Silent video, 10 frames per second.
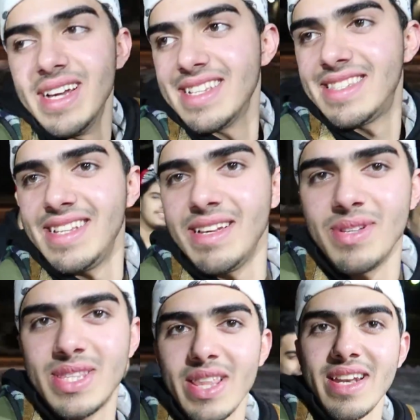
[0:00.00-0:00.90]
فهسه
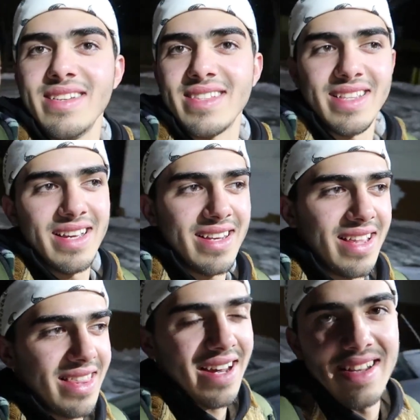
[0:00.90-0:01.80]
منتظرين صديقنا
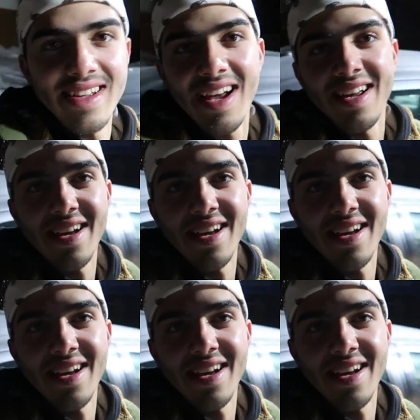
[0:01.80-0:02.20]
الثاني راح